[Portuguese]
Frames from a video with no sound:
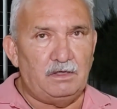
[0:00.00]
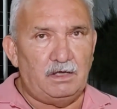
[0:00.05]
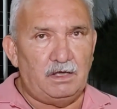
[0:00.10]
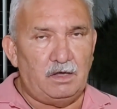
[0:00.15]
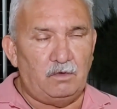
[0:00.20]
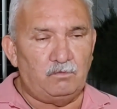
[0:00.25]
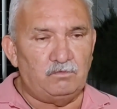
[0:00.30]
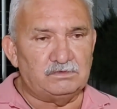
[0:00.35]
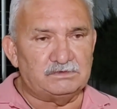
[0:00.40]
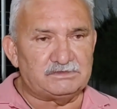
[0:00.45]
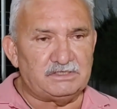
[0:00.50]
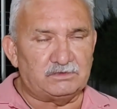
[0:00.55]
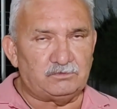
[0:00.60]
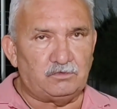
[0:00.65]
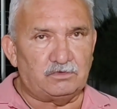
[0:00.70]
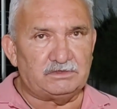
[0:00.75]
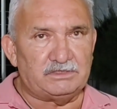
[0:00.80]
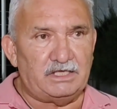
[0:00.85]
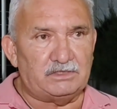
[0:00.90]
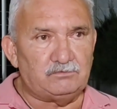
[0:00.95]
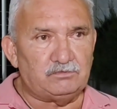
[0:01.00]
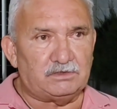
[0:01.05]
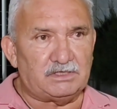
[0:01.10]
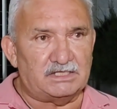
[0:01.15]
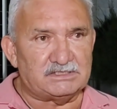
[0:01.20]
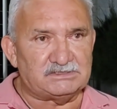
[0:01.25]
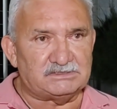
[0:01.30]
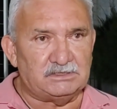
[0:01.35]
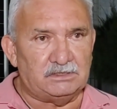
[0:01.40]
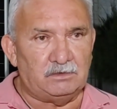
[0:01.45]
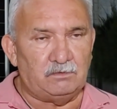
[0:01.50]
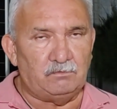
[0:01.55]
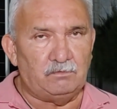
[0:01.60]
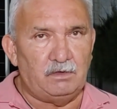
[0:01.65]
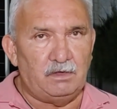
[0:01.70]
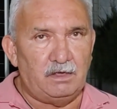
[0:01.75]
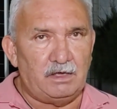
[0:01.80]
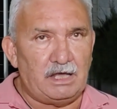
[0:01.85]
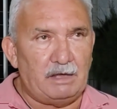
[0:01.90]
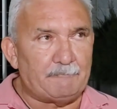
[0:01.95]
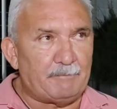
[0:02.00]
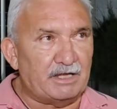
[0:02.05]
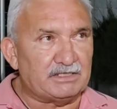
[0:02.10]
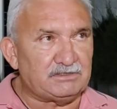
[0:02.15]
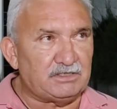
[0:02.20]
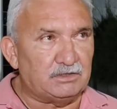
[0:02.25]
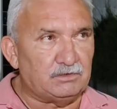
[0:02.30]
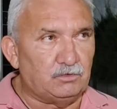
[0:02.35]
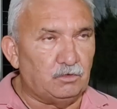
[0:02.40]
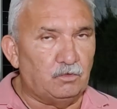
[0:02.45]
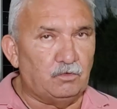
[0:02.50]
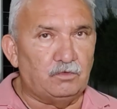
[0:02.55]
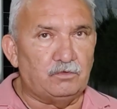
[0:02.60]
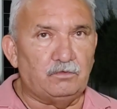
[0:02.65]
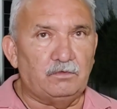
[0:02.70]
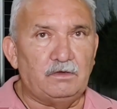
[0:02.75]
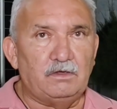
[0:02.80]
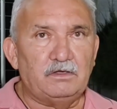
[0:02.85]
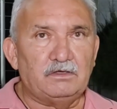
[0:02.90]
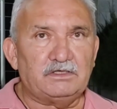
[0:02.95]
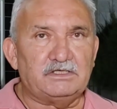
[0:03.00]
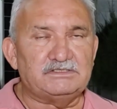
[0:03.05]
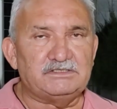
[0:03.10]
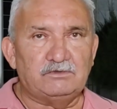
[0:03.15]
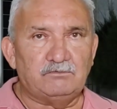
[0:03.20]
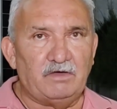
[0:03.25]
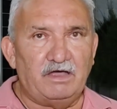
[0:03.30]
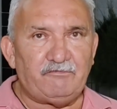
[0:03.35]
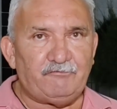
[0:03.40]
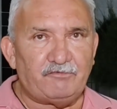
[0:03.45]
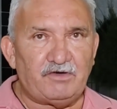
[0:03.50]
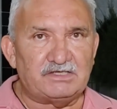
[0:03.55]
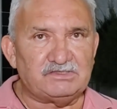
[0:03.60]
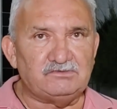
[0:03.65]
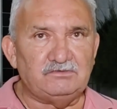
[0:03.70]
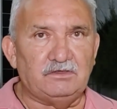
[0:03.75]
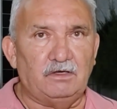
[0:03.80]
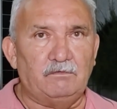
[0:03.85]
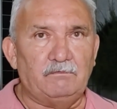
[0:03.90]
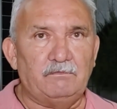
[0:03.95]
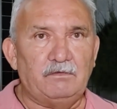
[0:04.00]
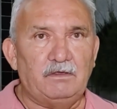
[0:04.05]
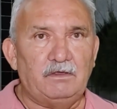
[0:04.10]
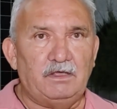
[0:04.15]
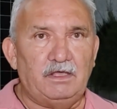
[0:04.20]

algum setor da educação, abatedouro. Quer dizer, não é fácil não.